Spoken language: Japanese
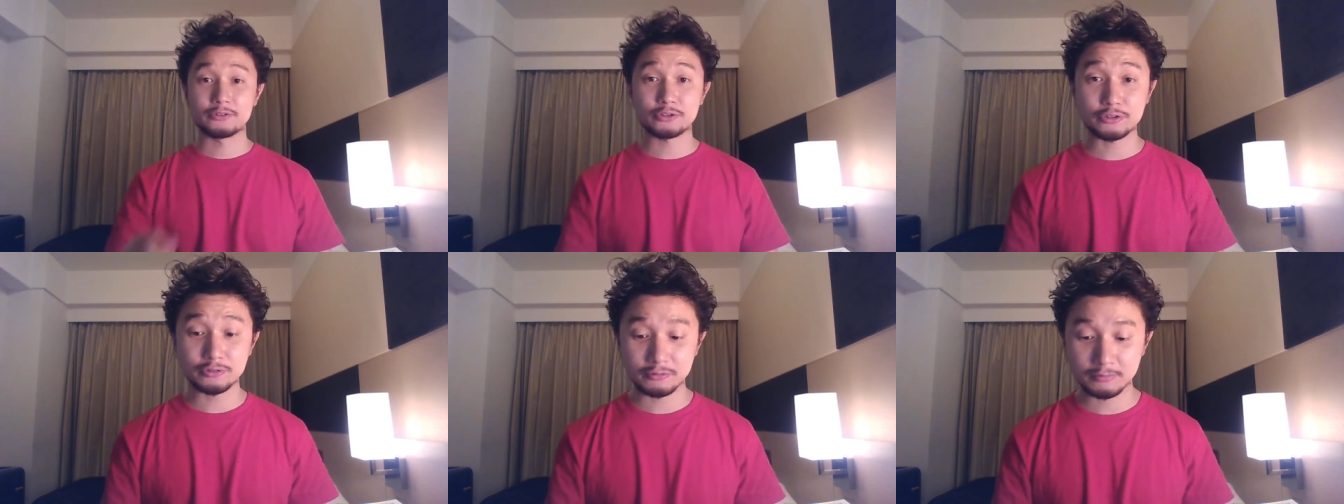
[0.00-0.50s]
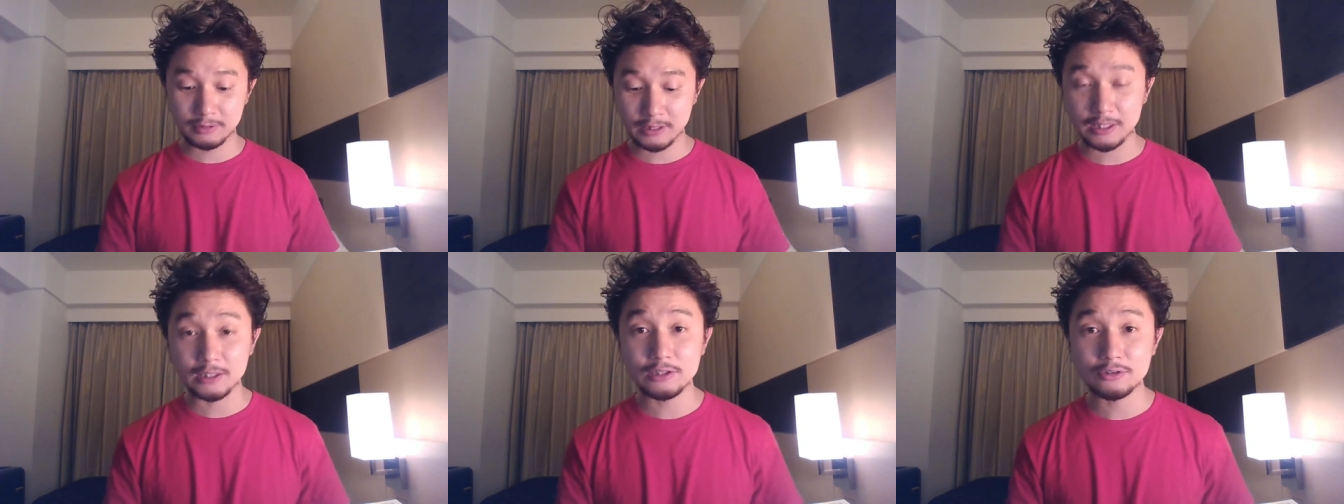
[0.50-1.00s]
含ん
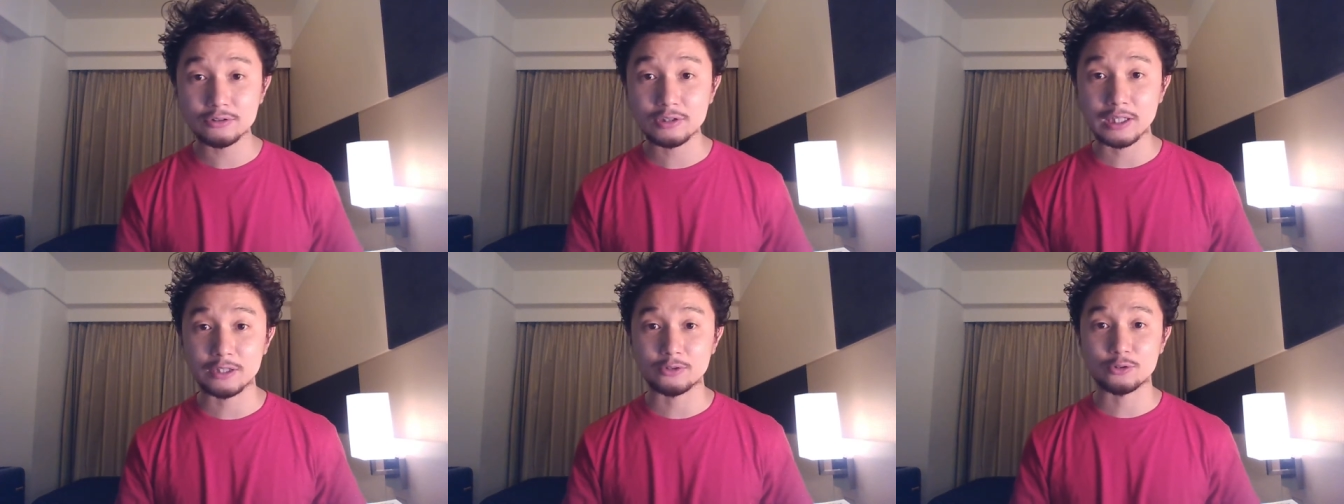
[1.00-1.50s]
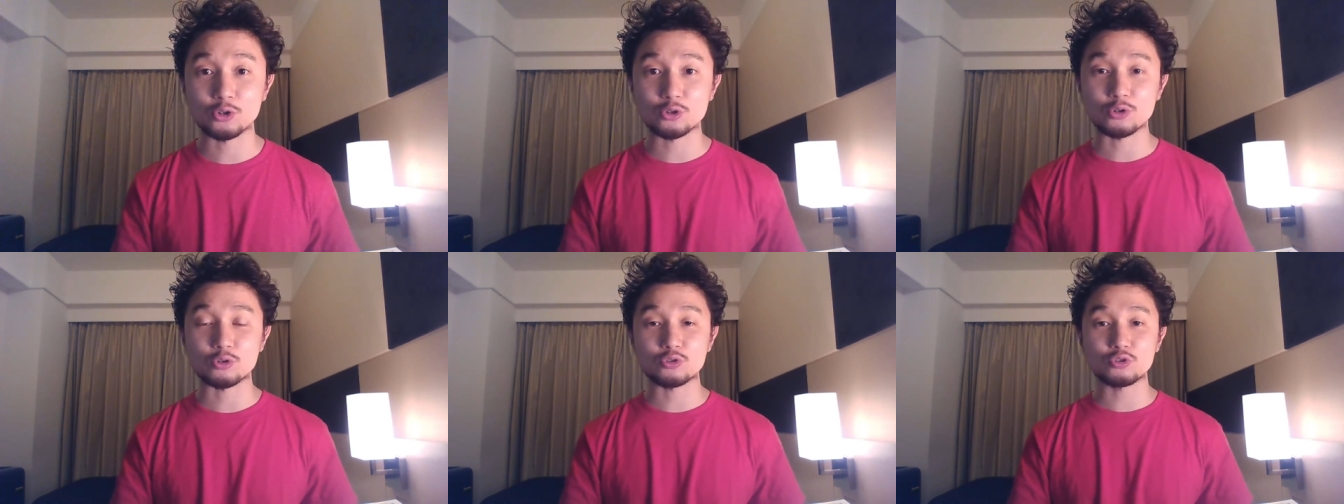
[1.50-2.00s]
でいるかのご
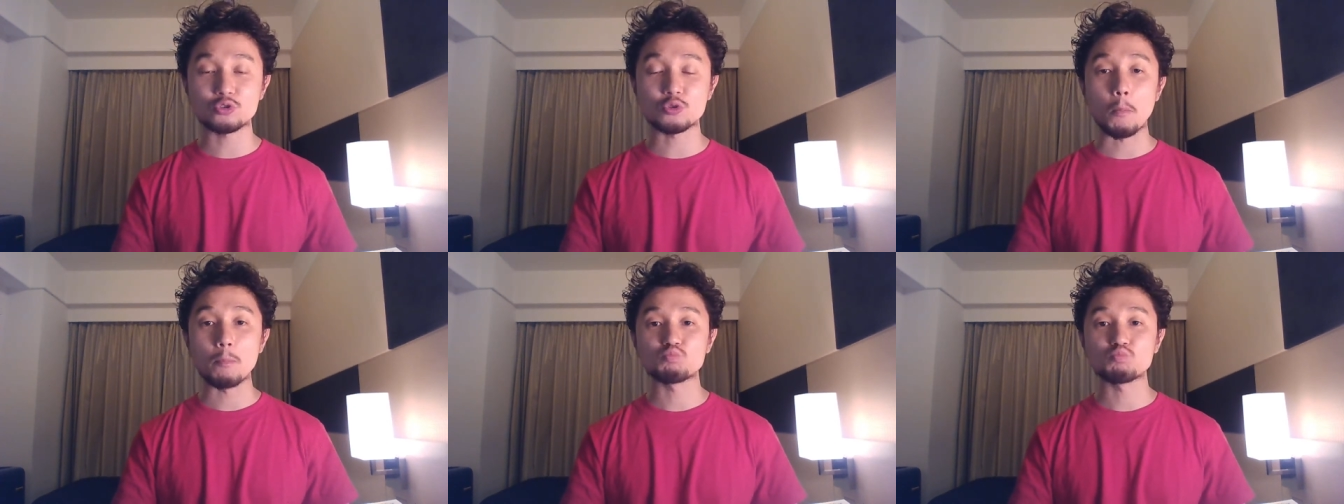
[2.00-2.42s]
とく、